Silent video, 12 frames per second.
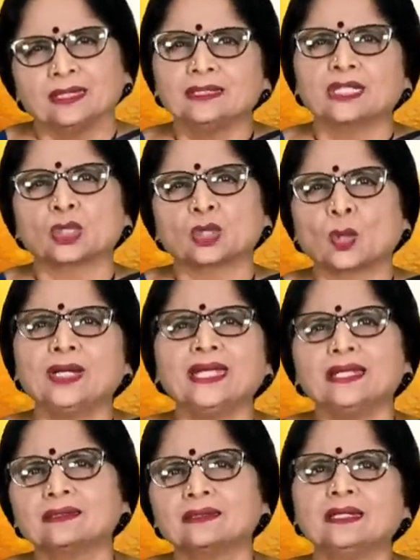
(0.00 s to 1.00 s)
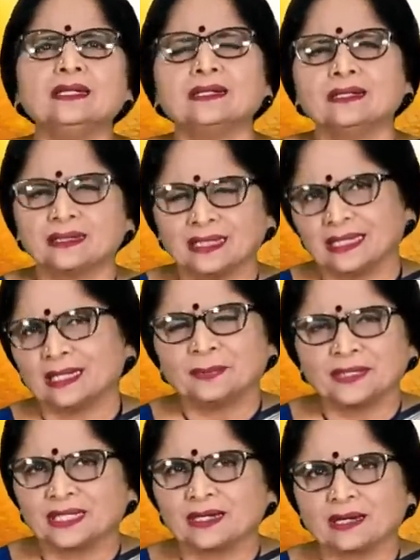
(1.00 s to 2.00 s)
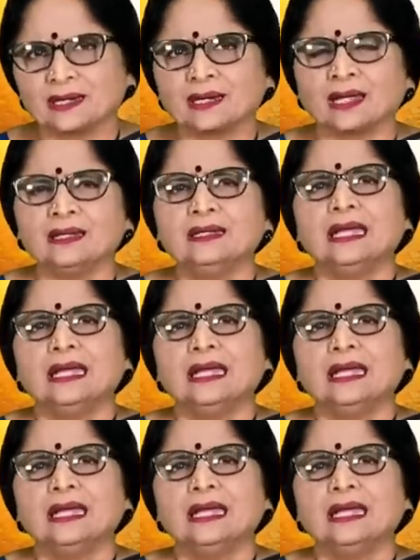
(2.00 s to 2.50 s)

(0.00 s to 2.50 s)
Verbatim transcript: இந்த தொல்லையை தீர்றதுக்கு என்ன பண்ணியிருக்காங்கன்னா